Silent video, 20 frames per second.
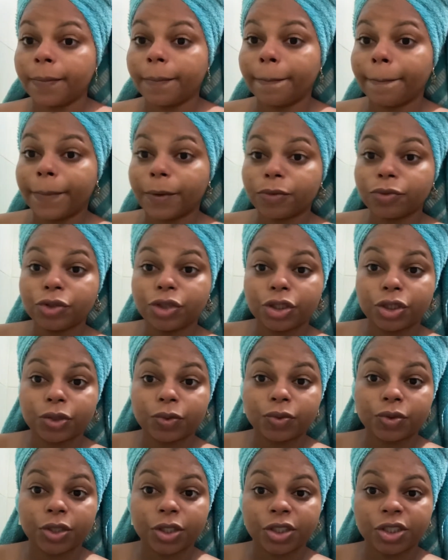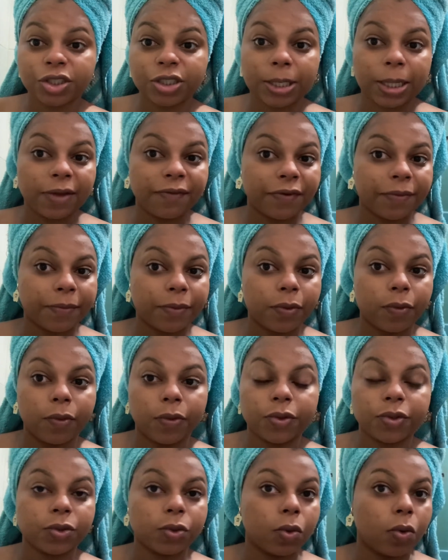Prontinho, gente. Já lavei meu
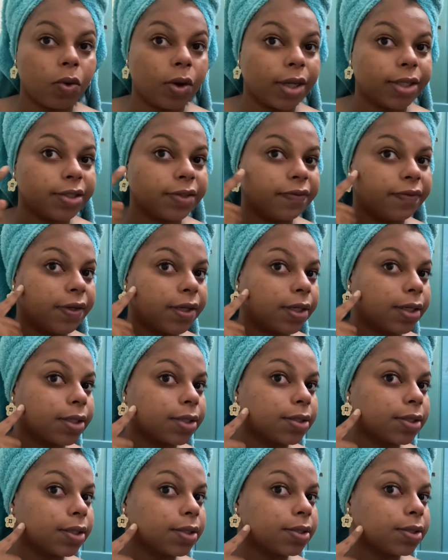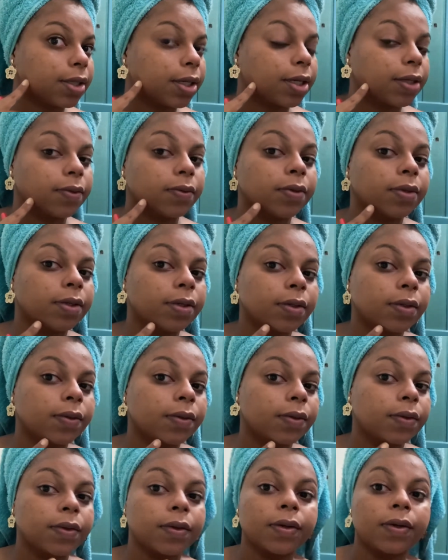rosto. Olha a diferença, sério.
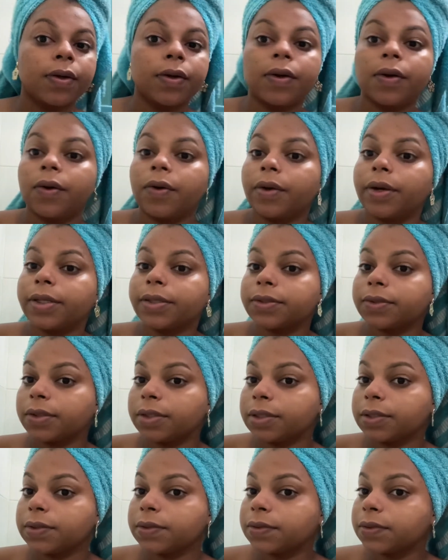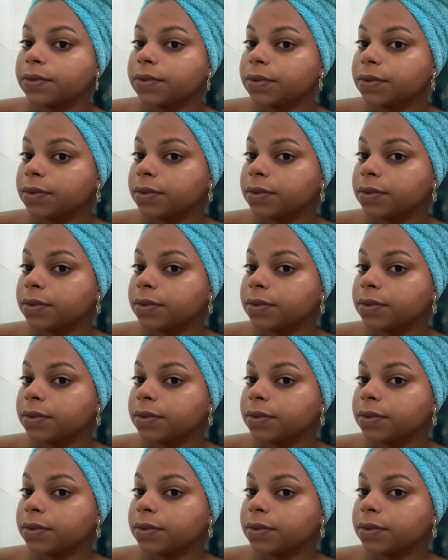Olha só isso.